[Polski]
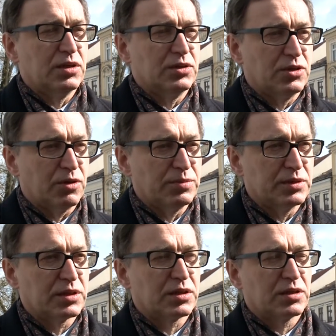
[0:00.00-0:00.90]

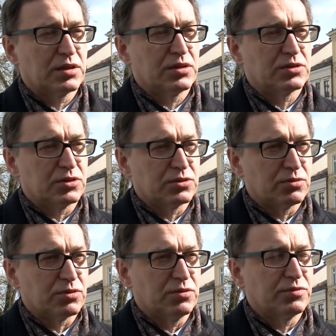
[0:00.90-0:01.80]
dobrych
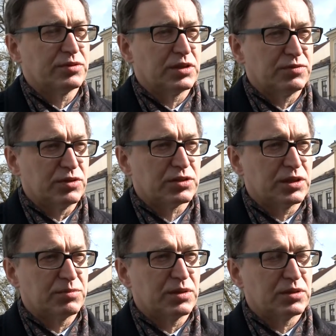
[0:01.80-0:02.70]
stosunków ze
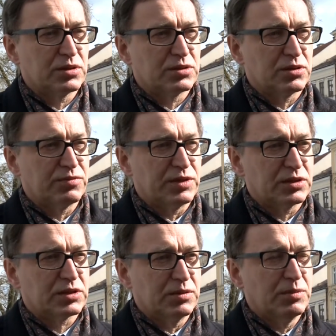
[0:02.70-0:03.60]
Związkiem y,
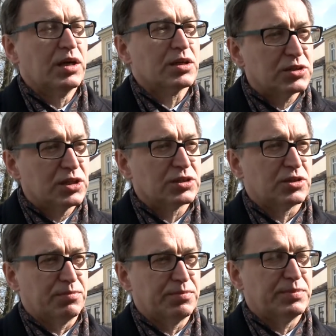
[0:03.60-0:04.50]
Sowieckim. Gdzieś
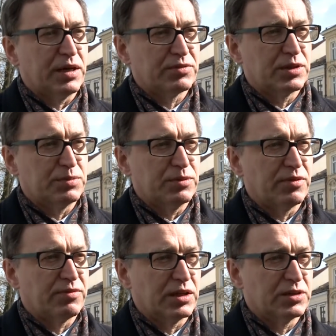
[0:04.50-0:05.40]
tą prawdę
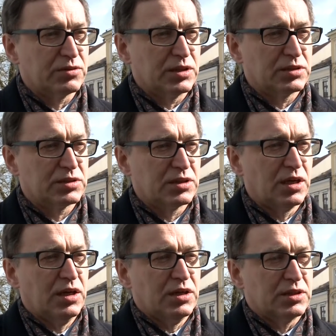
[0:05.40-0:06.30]
próbowano też,
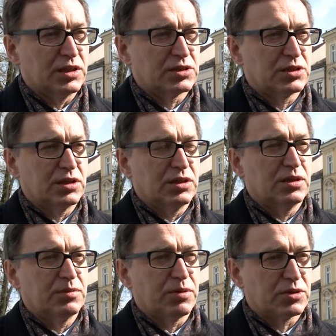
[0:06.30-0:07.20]
też
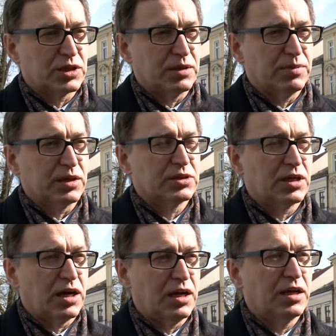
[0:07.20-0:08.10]
y, pogrzebać,
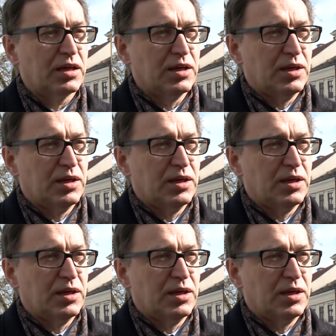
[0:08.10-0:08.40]
ale